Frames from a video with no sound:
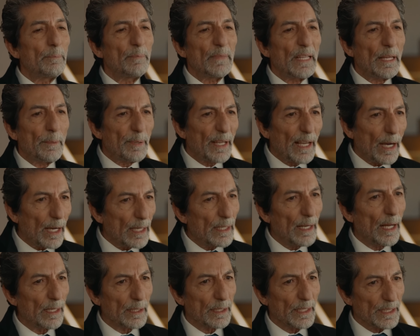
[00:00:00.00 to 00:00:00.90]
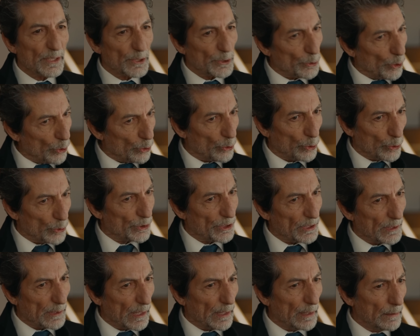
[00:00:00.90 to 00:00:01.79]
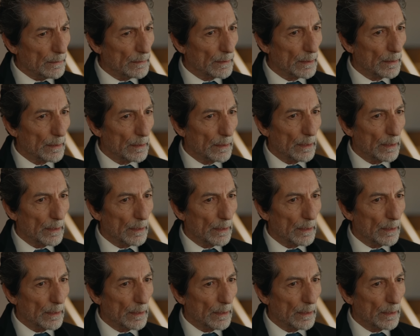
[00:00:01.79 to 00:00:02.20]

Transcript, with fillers: Benimle bir alakası yok Güzide.